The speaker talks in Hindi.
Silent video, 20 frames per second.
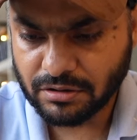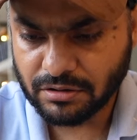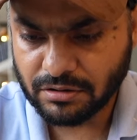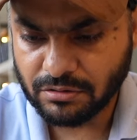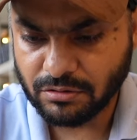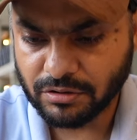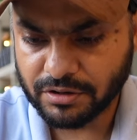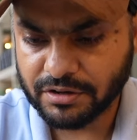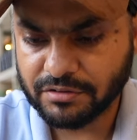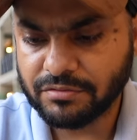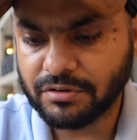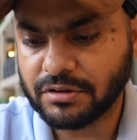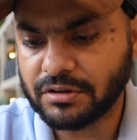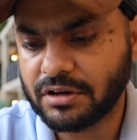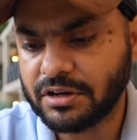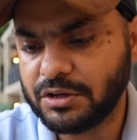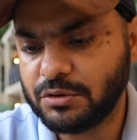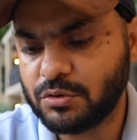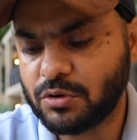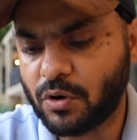लुकिंग फॉर द
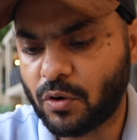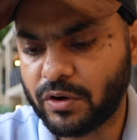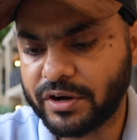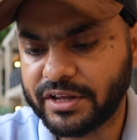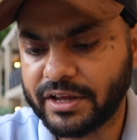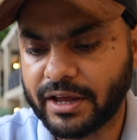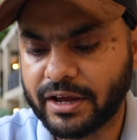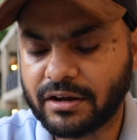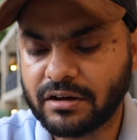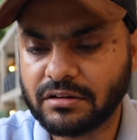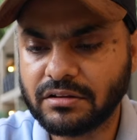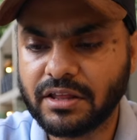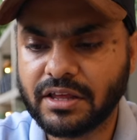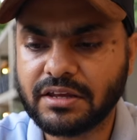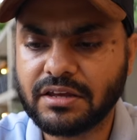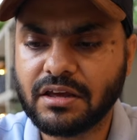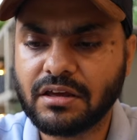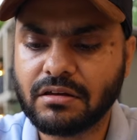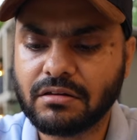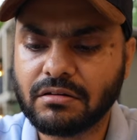न्यू कोडियक
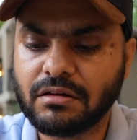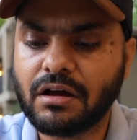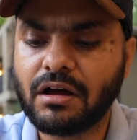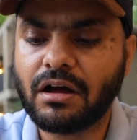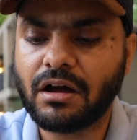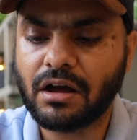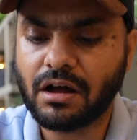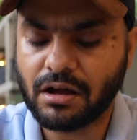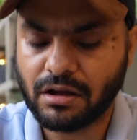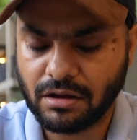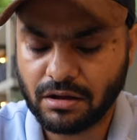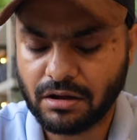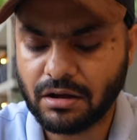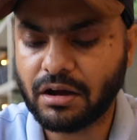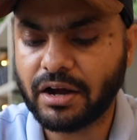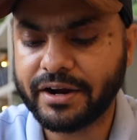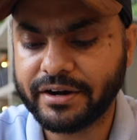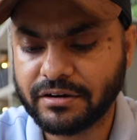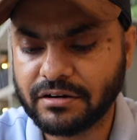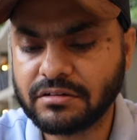देखिए
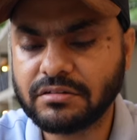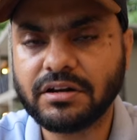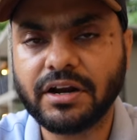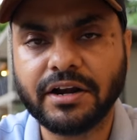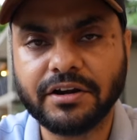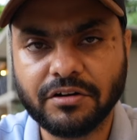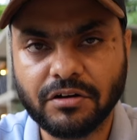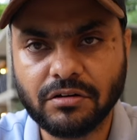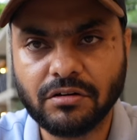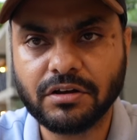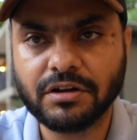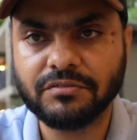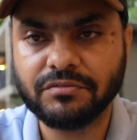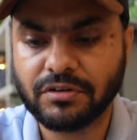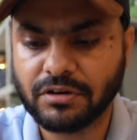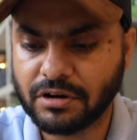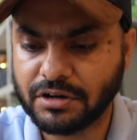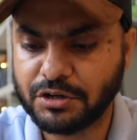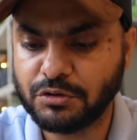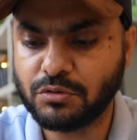आई अंडरस्टैंड यू आर लुकिंग
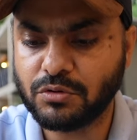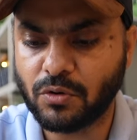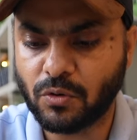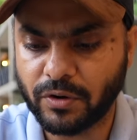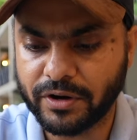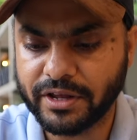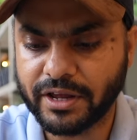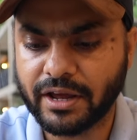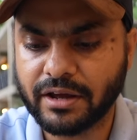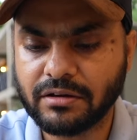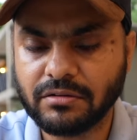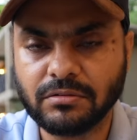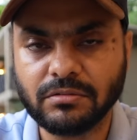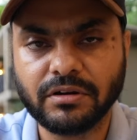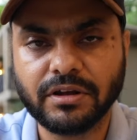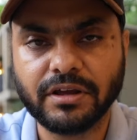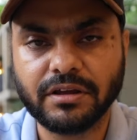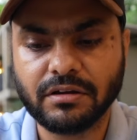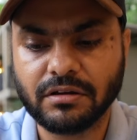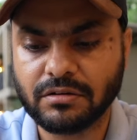फॉर अ न्यू कोडियक
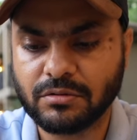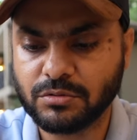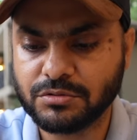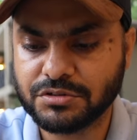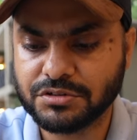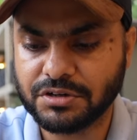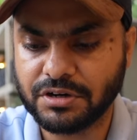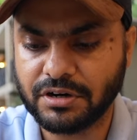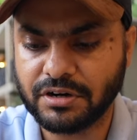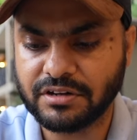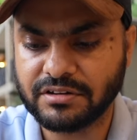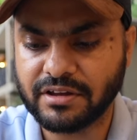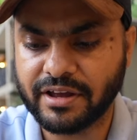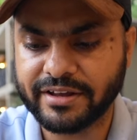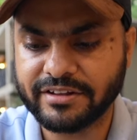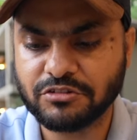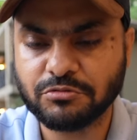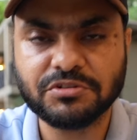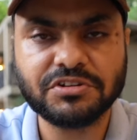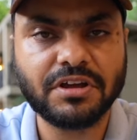उनके कुछ
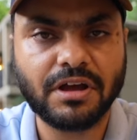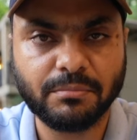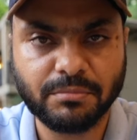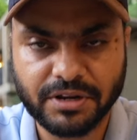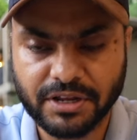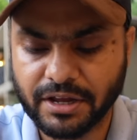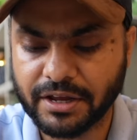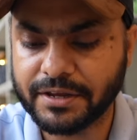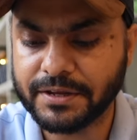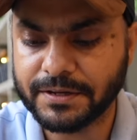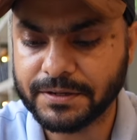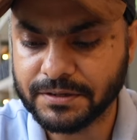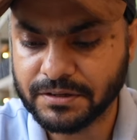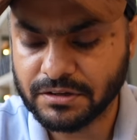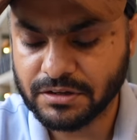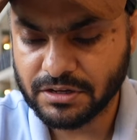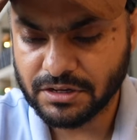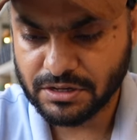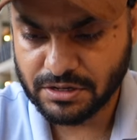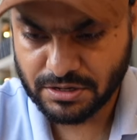डिज़ाइंस भी सामने आए हैं
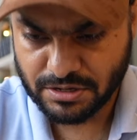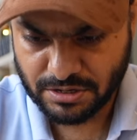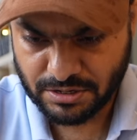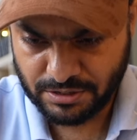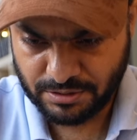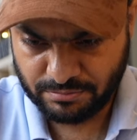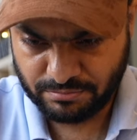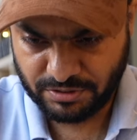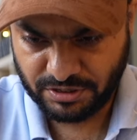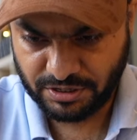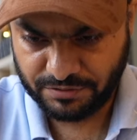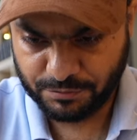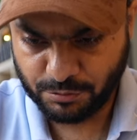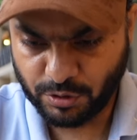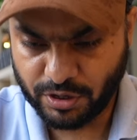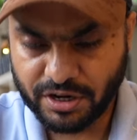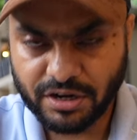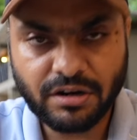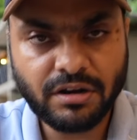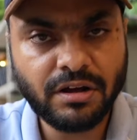बट इफ़
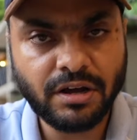यू आर इन